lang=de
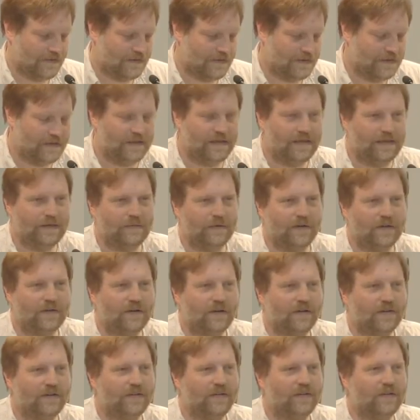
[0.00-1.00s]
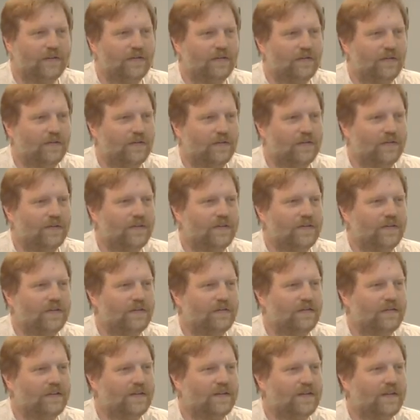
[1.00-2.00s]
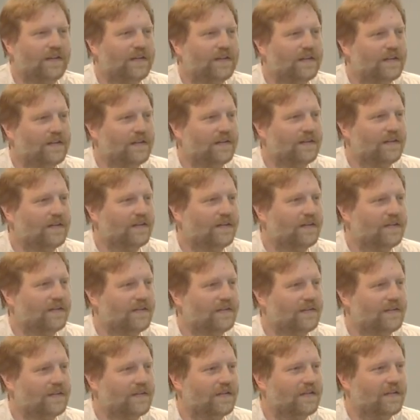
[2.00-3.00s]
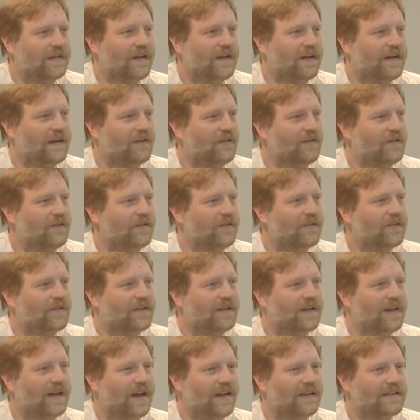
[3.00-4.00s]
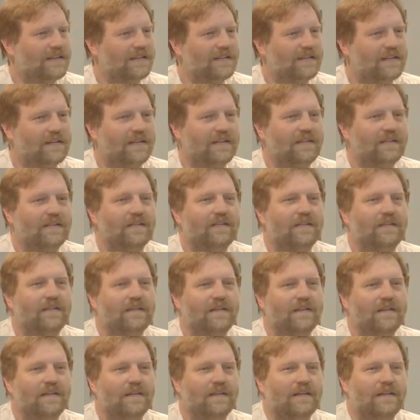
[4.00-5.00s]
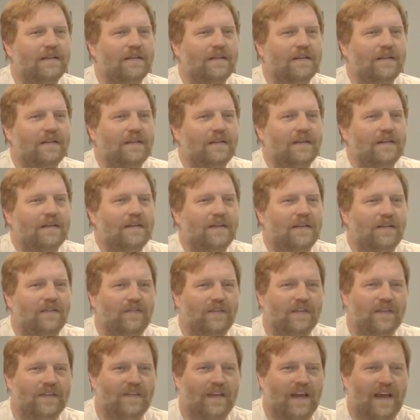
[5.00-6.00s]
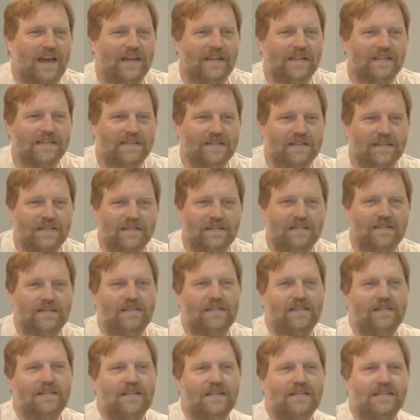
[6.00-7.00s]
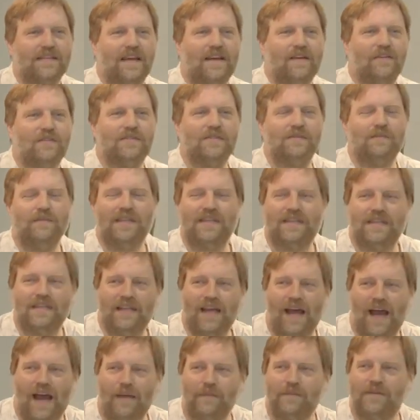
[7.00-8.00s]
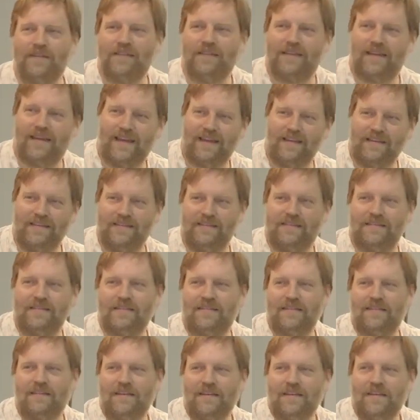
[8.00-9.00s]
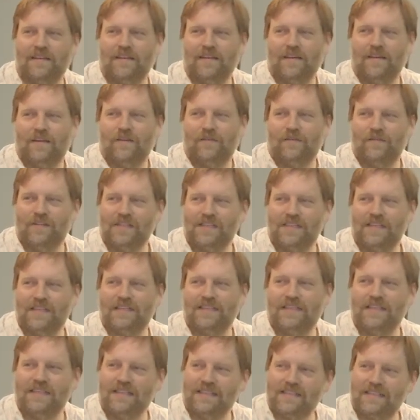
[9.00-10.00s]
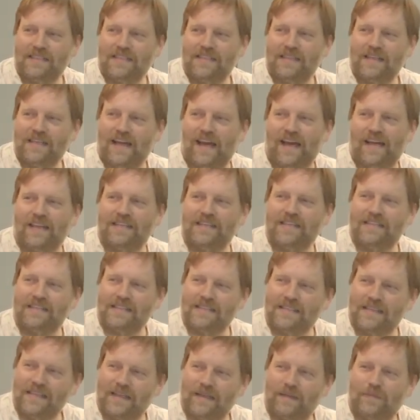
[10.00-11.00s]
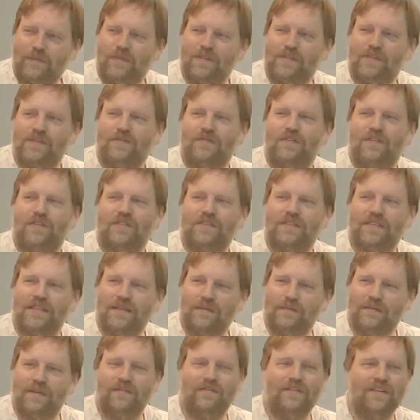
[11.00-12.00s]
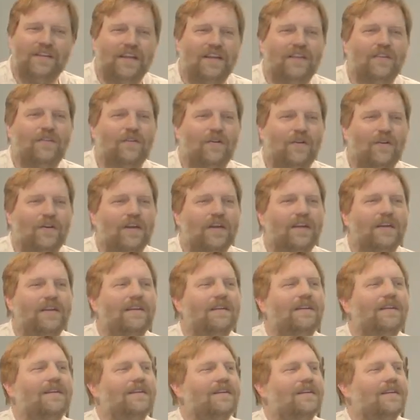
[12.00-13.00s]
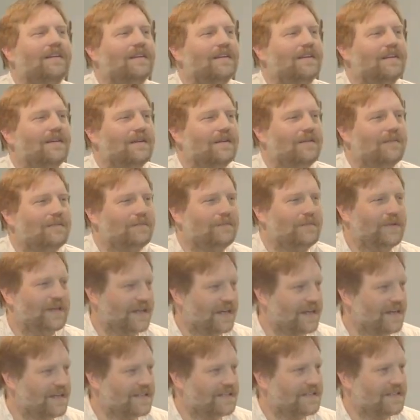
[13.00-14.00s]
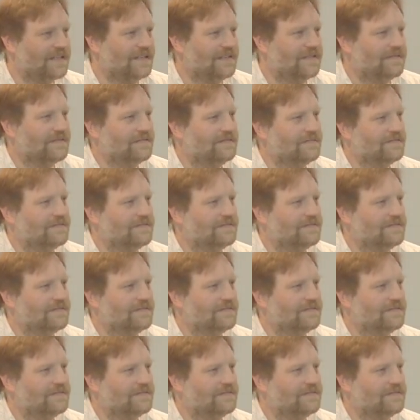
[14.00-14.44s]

die Liebe Gottes zu uns, dass wir seine Kinder sind, dass er uns gerettet hat, dass wir sein sind, dass er uns mit Namen kennt. Und wisst ihr, diese Dinge, an diesen Dingen müssen wir uns immer wieder neu begeistern.